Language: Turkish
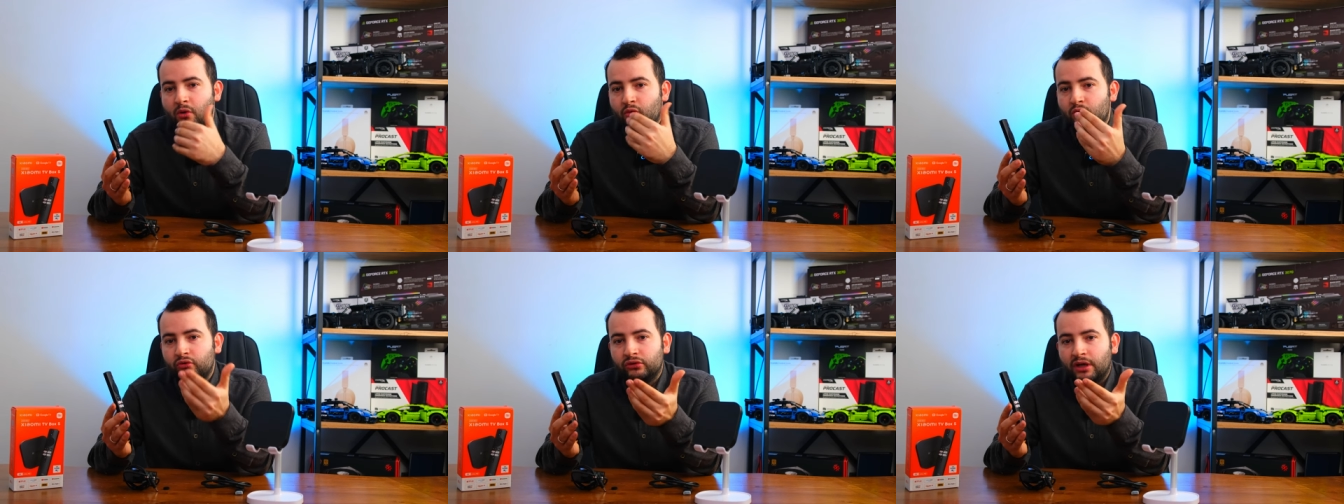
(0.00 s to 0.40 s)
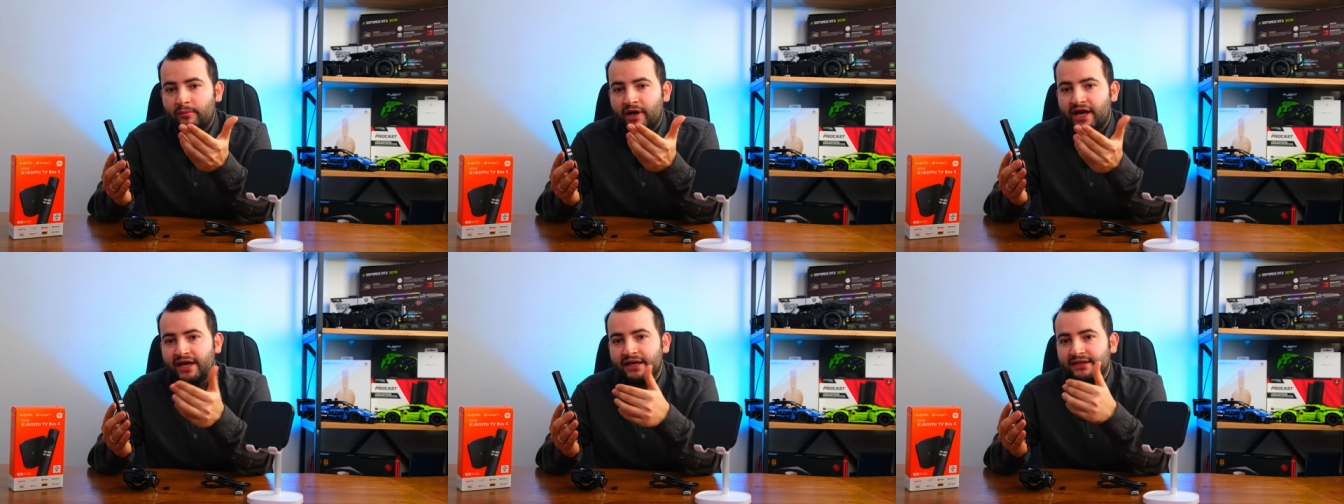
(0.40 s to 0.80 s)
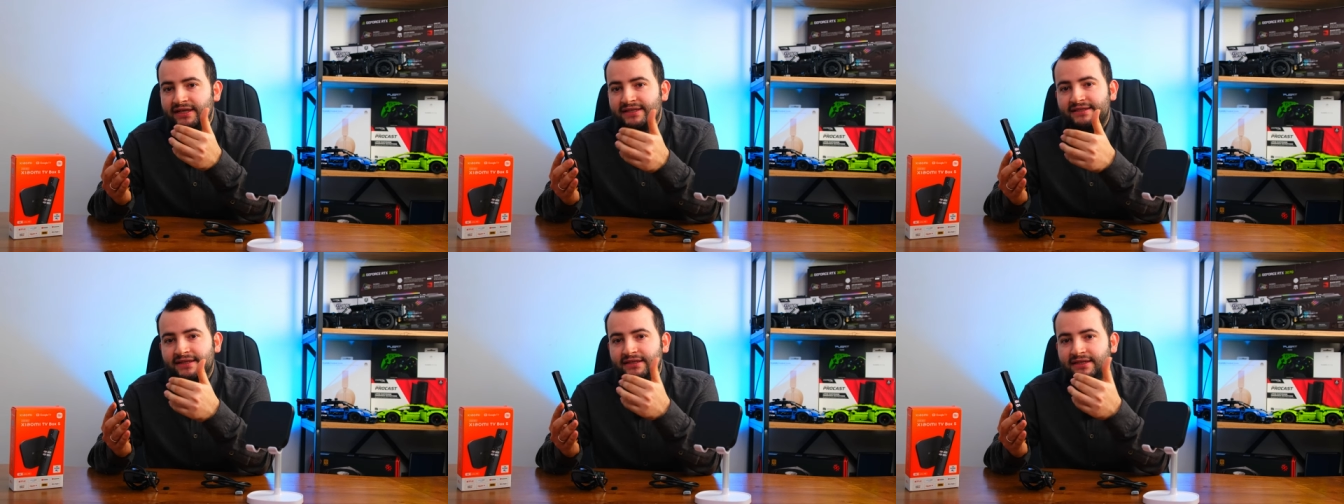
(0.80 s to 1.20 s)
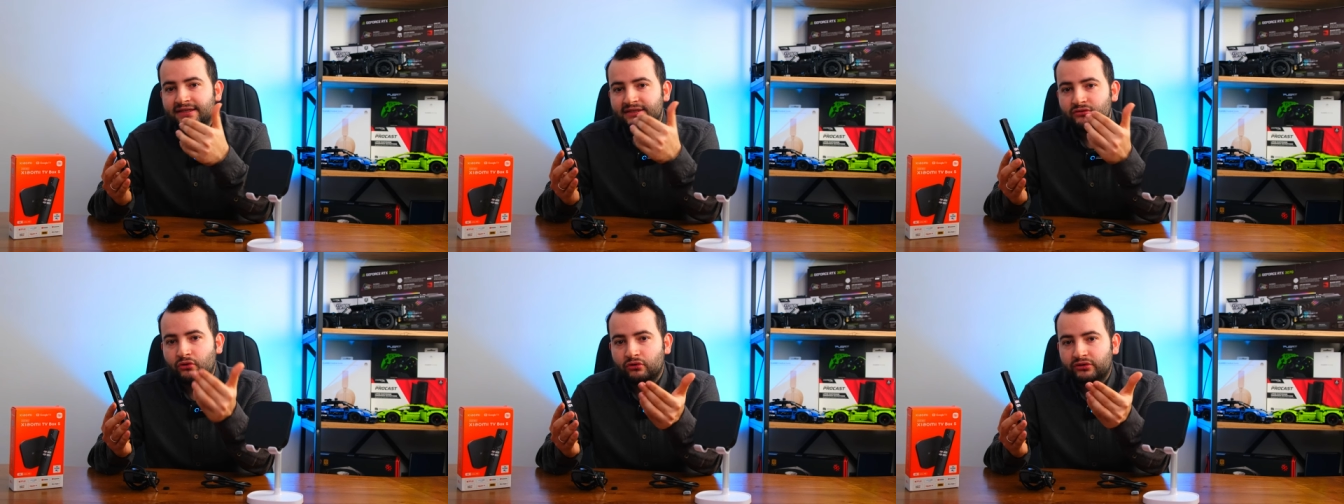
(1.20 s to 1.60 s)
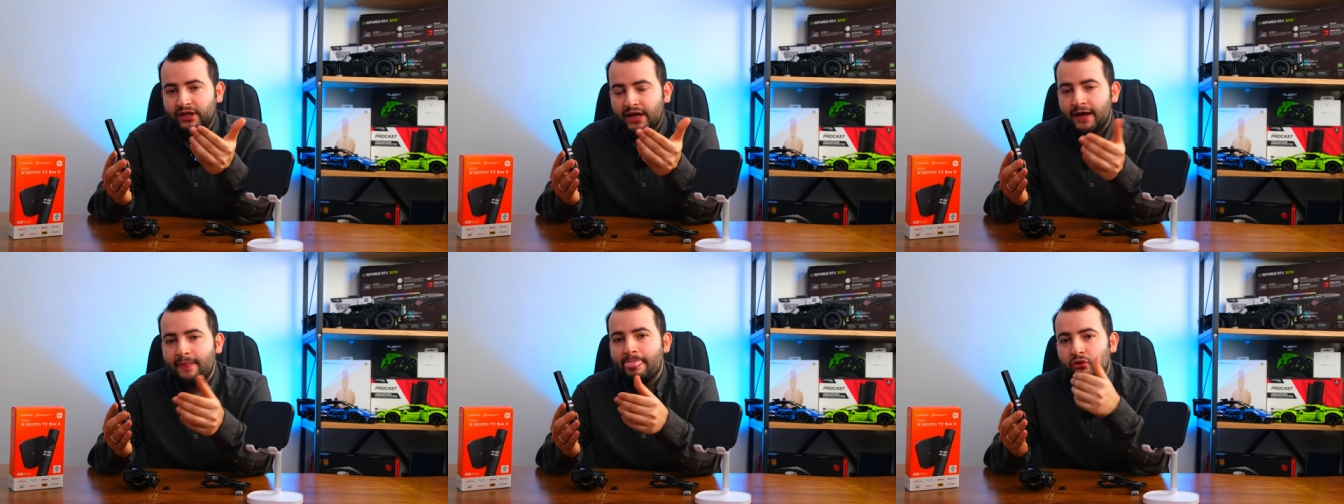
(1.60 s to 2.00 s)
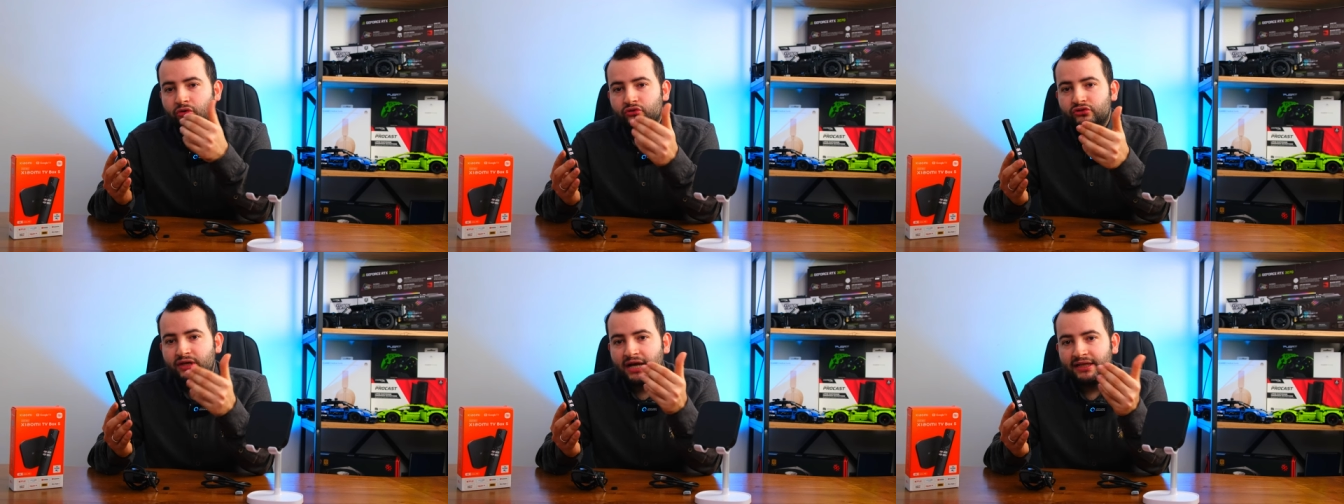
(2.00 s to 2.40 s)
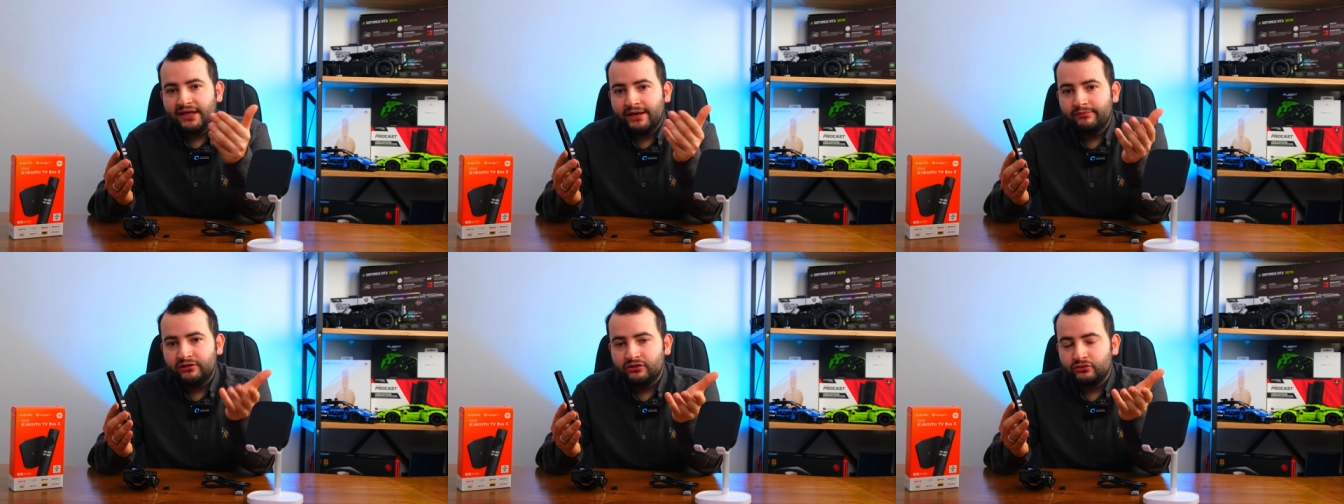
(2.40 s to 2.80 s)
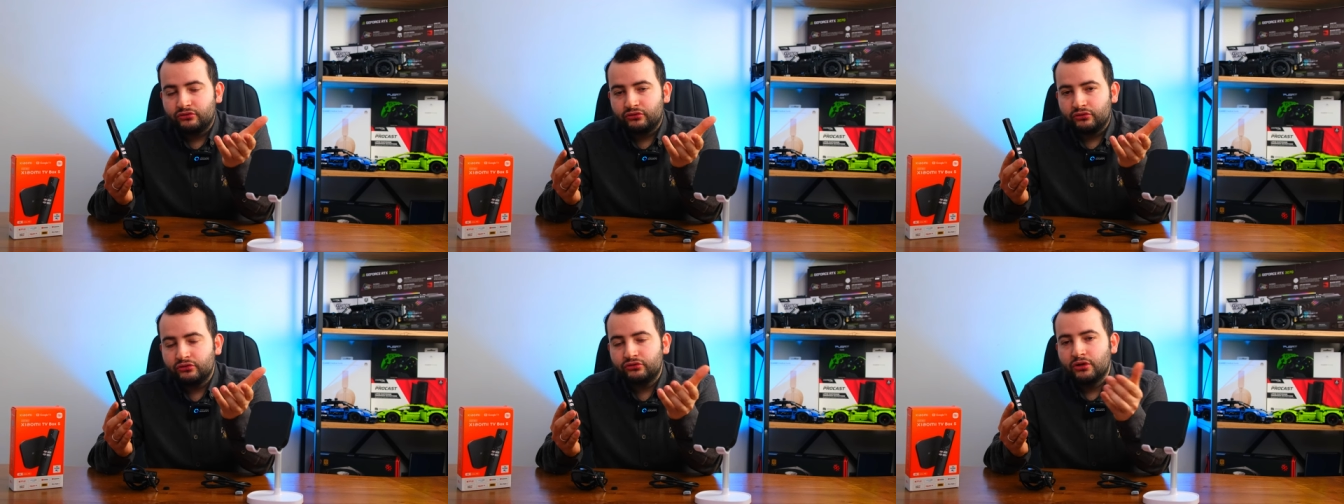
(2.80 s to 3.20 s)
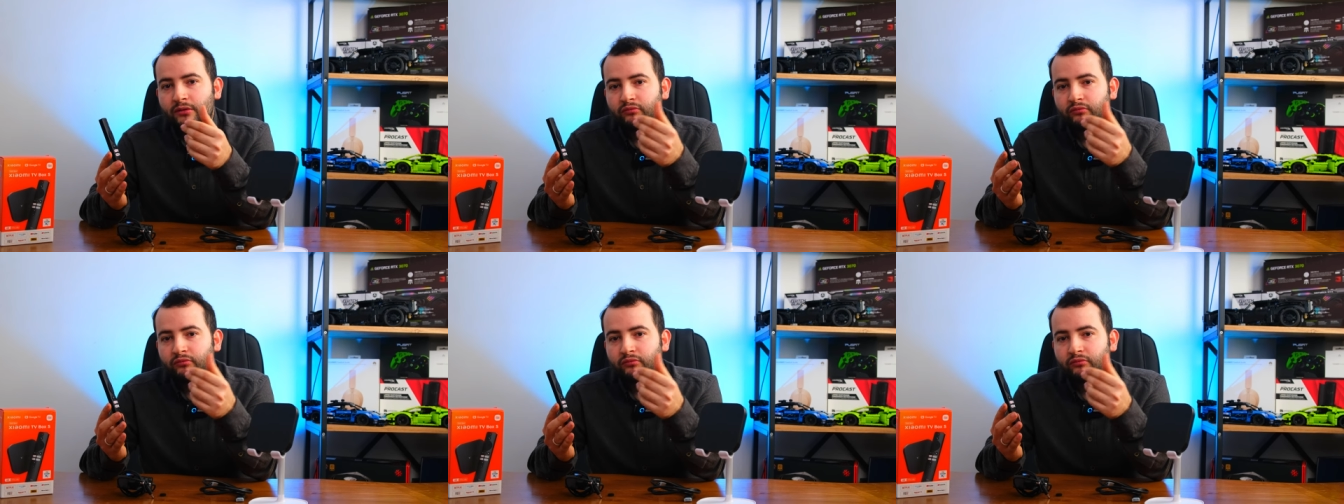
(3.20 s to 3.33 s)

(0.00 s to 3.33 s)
uygulamaya ya da istediğiniz noktaya dönüş sağlayabiliyorsunuz.